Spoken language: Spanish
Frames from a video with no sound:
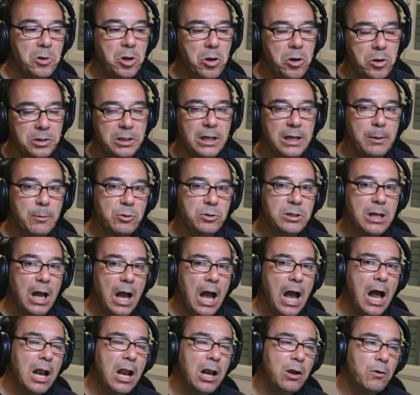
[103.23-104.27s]
hoy tenemos
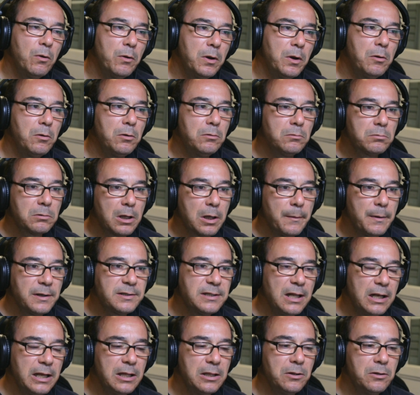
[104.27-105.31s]
algo nuevo que va
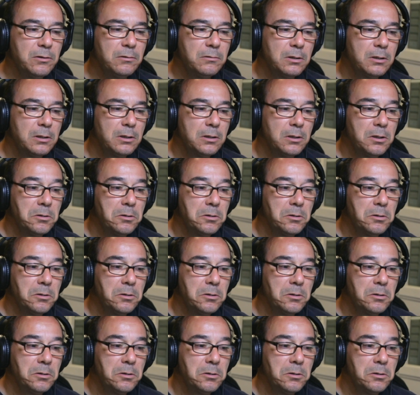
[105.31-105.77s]
saliendo.